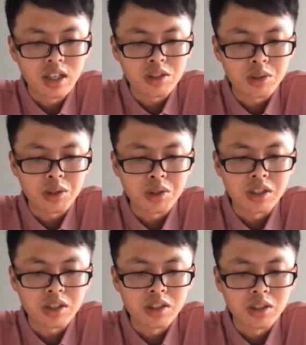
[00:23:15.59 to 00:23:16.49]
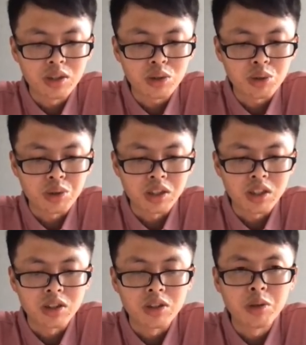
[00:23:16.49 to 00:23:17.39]
只会有一个 Ledger 处于一
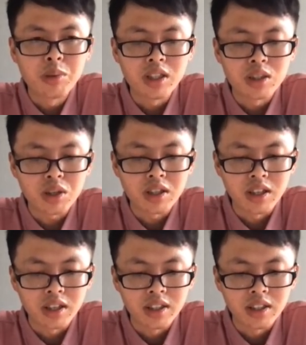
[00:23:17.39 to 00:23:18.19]
个 open 的状态，